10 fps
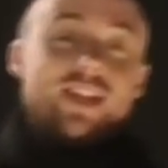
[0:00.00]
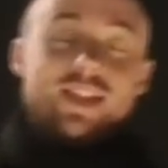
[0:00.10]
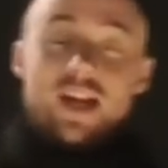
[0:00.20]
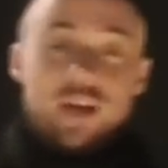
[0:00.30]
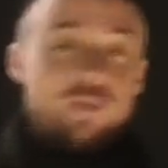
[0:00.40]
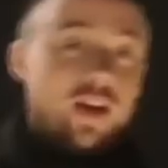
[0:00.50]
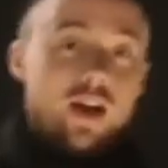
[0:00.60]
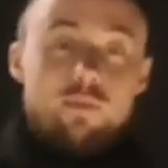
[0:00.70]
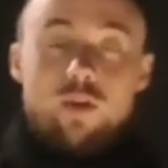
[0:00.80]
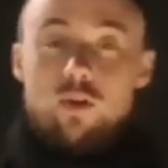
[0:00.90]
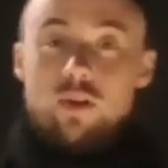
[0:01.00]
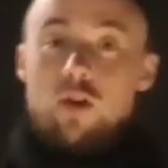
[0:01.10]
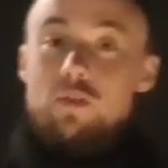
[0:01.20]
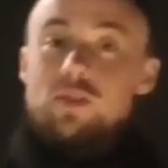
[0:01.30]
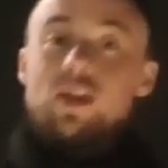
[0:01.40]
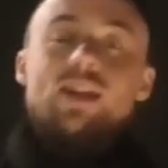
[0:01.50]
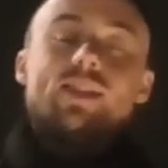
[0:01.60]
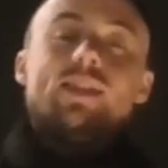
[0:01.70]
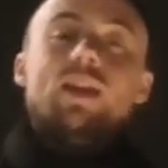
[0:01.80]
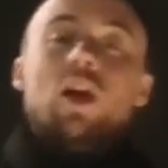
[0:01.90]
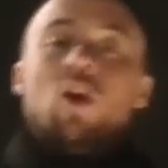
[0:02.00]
als ich angefangen habe, Frauen aufzureißen.